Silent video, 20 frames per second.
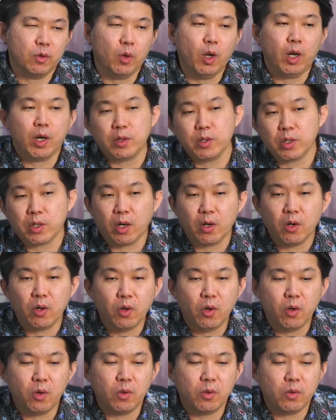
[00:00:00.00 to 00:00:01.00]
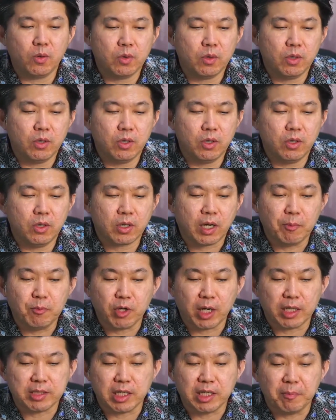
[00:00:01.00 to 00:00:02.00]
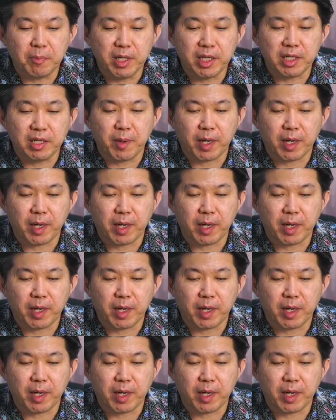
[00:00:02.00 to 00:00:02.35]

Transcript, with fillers: Nah nanti kalau uh, kamu nggak jadi beli